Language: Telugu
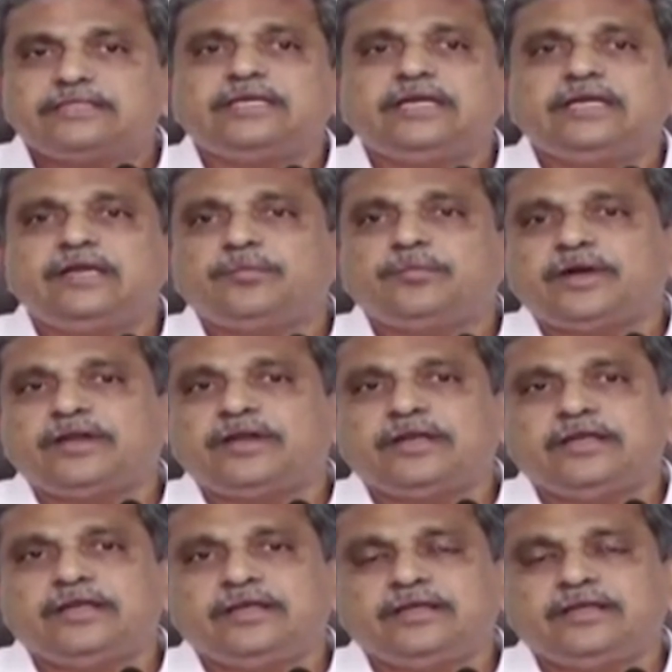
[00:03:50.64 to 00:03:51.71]
రాజకీయ
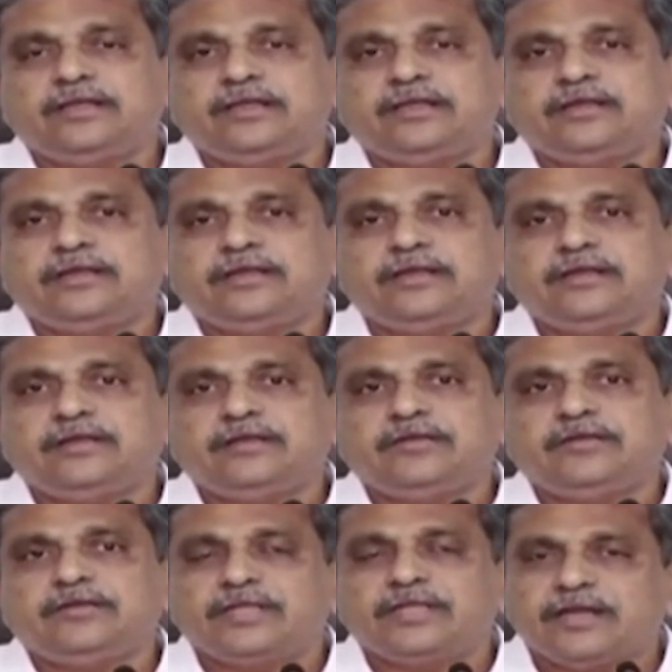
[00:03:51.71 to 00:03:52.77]
పార్టీ
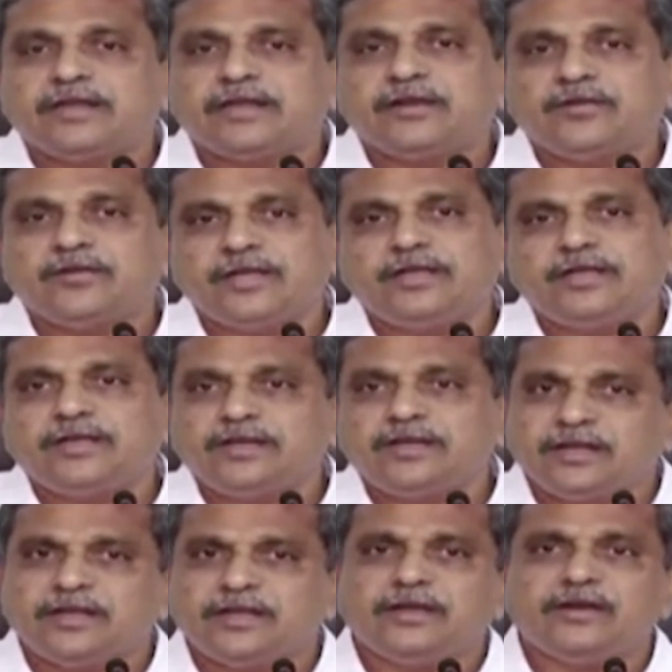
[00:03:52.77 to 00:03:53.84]
విధానాల్లో కానీ
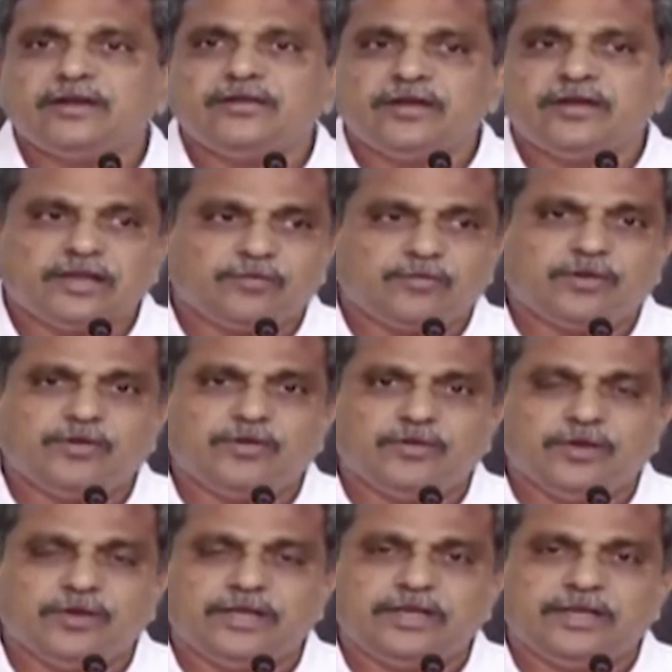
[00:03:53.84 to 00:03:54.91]
నిర్ణయాల్లో కానీ
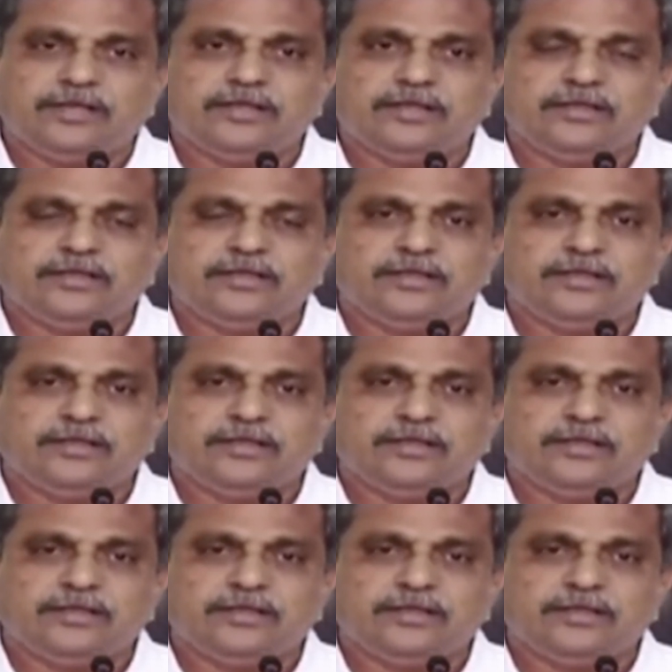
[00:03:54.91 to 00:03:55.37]
అమలులో కానీ